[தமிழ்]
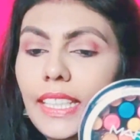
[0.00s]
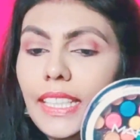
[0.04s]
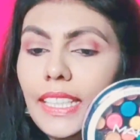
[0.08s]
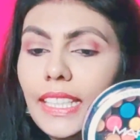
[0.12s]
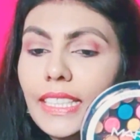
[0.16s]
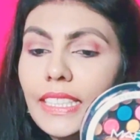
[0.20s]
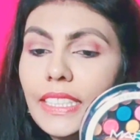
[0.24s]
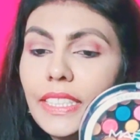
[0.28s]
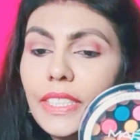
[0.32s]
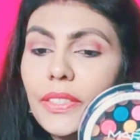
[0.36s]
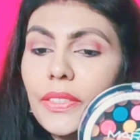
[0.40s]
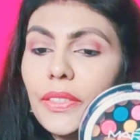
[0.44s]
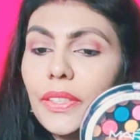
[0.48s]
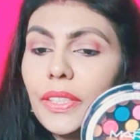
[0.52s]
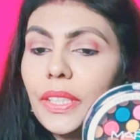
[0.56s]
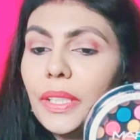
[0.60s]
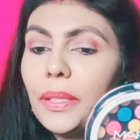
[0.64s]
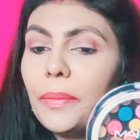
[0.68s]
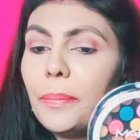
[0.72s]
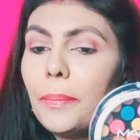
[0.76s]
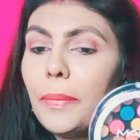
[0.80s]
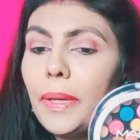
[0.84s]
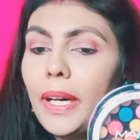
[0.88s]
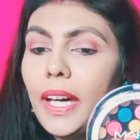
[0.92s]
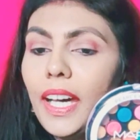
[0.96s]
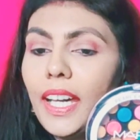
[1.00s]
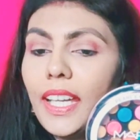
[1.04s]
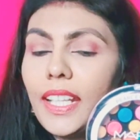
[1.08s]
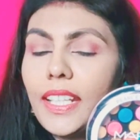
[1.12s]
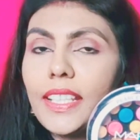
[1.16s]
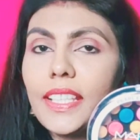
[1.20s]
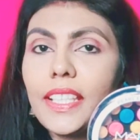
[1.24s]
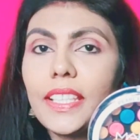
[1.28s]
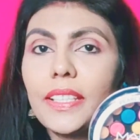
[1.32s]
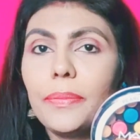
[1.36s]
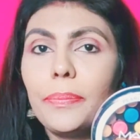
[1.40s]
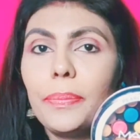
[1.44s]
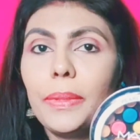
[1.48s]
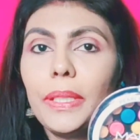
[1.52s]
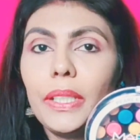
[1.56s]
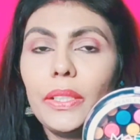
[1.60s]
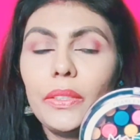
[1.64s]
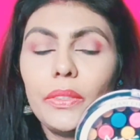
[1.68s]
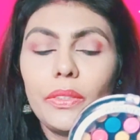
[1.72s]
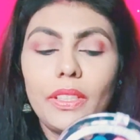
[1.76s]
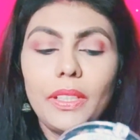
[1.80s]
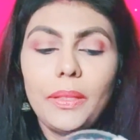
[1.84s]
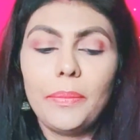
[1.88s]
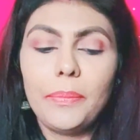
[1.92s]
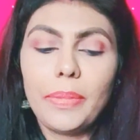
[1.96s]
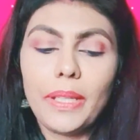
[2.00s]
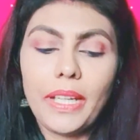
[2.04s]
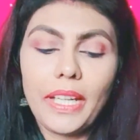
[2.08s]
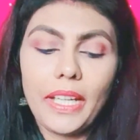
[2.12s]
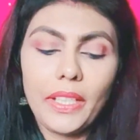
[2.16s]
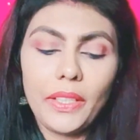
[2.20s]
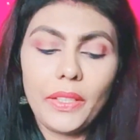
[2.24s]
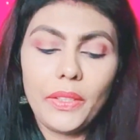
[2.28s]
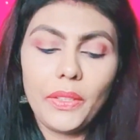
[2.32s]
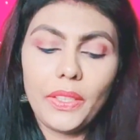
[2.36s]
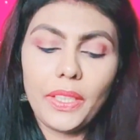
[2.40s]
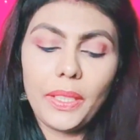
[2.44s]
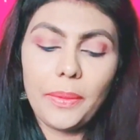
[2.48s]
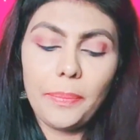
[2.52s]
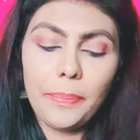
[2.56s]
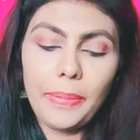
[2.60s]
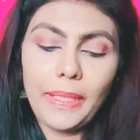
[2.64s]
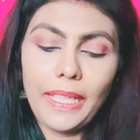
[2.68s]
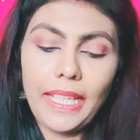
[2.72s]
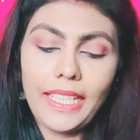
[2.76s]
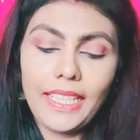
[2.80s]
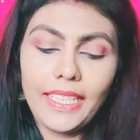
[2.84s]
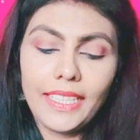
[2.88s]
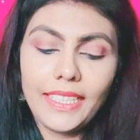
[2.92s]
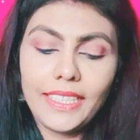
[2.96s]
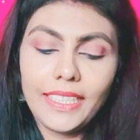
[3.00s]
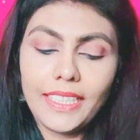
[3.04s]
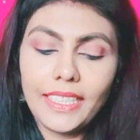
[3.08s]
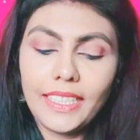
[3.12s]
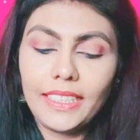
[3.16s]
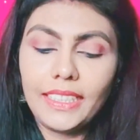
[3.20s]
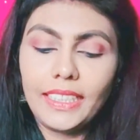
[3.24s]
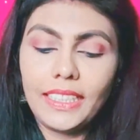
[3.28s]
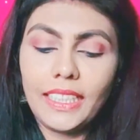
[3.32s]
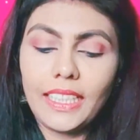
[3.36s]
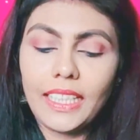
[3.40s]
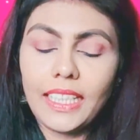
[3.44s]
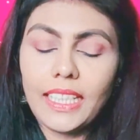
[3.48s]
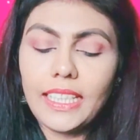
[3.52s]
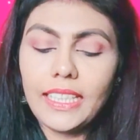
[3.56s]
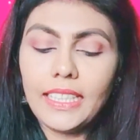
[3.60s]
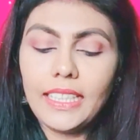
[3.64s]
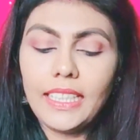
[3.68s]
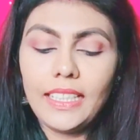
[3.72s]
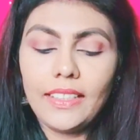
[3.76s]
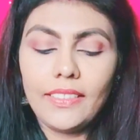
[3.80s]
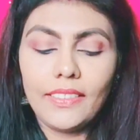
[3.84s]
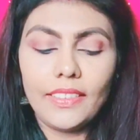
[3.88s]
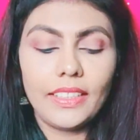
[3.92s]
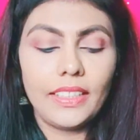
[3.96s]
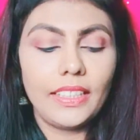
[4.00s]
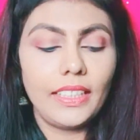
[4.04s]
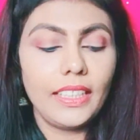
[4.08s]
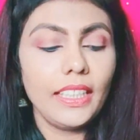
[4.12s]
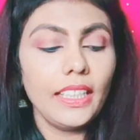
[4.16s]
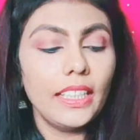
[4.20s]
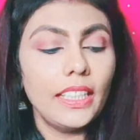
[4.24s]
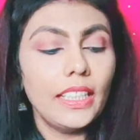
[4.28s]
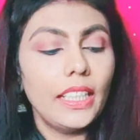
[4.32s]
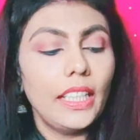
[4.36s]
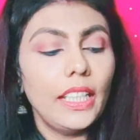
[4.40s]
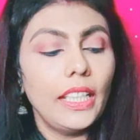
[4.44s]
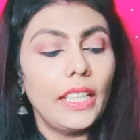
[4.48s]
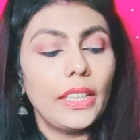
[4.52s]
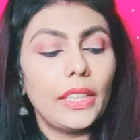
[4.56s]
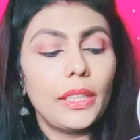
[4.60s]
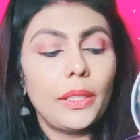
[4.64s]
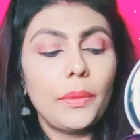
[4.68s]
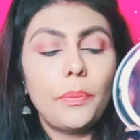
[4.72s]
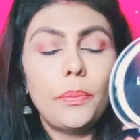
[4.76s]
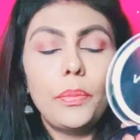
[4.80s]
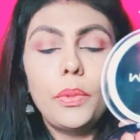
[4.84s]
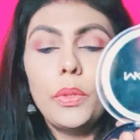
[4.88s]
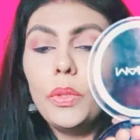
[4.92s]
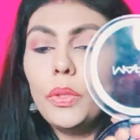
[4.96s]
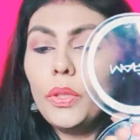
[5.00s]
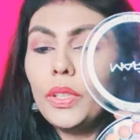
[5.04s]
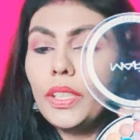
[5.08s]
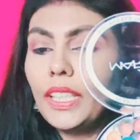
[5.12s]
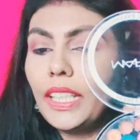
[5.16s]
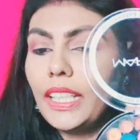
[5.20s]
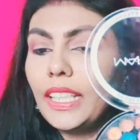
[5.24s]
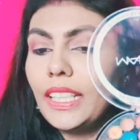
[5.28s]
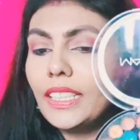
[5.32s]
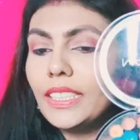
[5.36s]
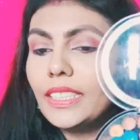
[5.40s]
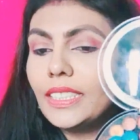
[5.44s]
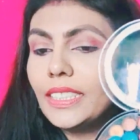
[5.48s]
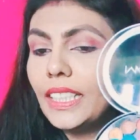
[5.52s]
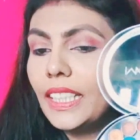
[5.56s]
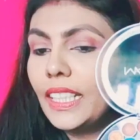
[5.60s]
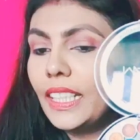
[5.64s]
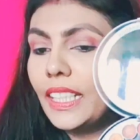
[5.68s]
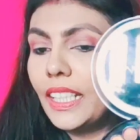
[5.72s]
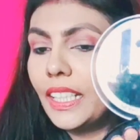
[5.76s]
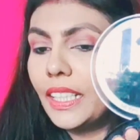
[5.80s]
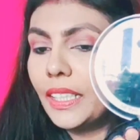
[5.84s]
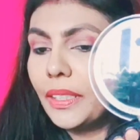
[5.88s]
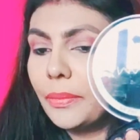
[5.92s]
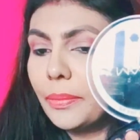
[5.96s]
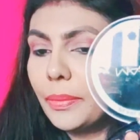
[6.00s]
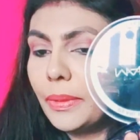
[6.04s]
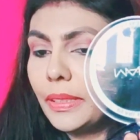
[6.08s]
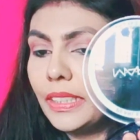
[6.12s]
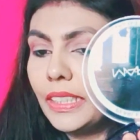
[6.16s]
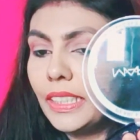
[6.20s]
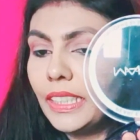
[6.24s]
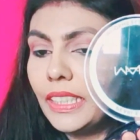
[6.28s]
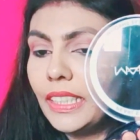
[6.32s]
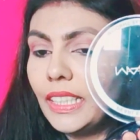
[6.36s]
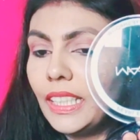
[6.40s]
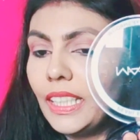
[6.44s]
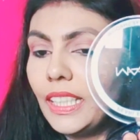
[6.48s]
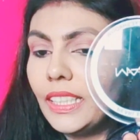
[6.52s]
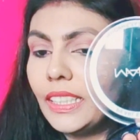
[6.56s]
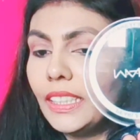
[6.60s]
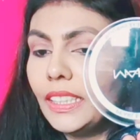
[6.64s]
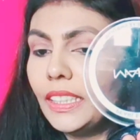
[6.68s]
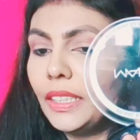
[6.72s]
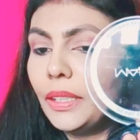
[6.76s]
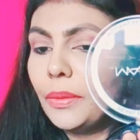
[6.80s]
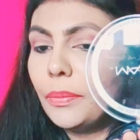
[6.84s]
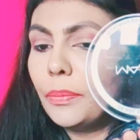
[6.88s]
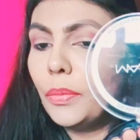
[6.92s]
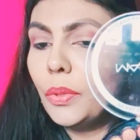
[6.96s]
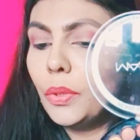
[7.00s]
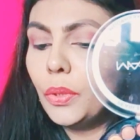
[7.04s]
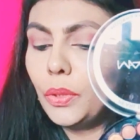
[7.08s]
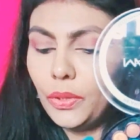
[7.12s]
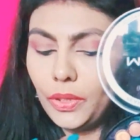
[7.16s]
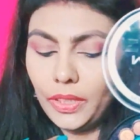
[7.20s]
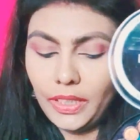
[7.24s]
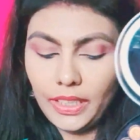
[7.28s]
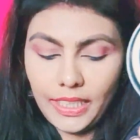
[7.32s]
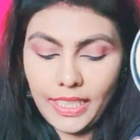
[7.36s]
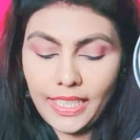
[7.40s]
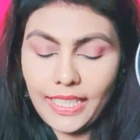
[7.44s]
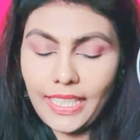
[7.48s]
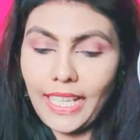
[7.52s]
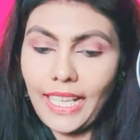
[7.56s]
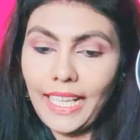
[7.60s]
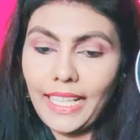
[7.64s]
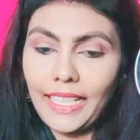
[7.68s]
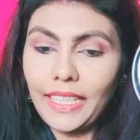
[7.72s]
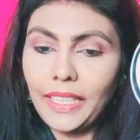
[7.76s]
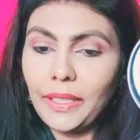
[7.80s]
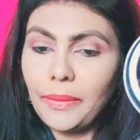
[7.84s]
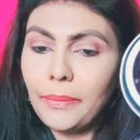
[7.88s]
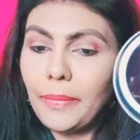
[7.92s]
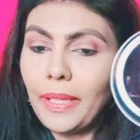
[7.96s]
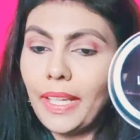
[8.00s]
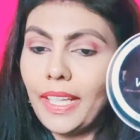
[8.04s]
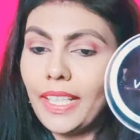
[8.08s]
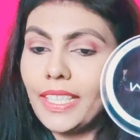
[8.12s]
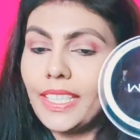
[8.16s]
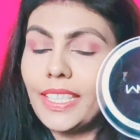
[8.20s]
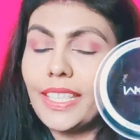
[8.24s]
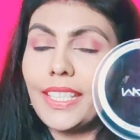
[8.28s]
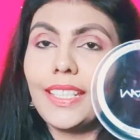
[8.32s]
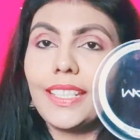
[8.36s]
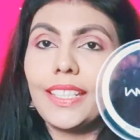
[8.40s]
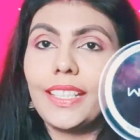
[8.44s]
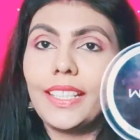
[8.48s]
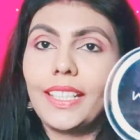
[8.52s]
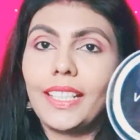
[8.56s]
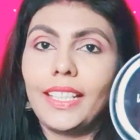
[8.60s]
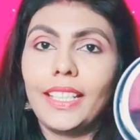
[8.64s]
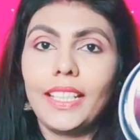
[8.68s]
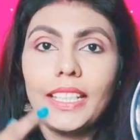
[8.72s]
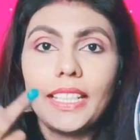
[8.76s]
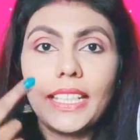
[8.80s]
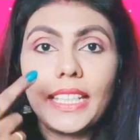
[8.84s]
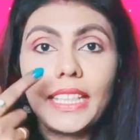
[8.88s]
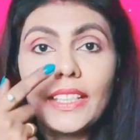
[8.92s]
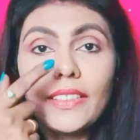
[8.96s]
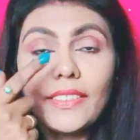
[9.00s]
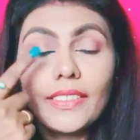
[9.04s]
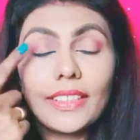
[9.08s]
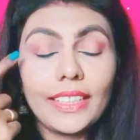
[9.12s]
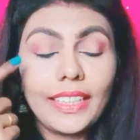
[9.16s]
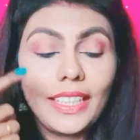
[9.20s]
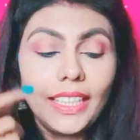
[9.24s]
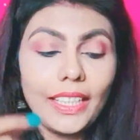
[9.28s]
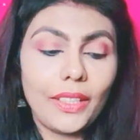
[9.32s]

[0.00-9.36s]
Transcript: நெக்ஸ்ட்டு வந்து மார்ஸ் அப்படின்னு உள்ள பிராண்டோட பேலட் எடுத்துக்கிறேன் இதில் வந்து இந்த ப்ளூ கலர் ஷேட் இருக்குது பார்த்தீங்களா இந்த ப்ளூ வந்து சாரிக்கு மேட்சான கலர் இதை வந்து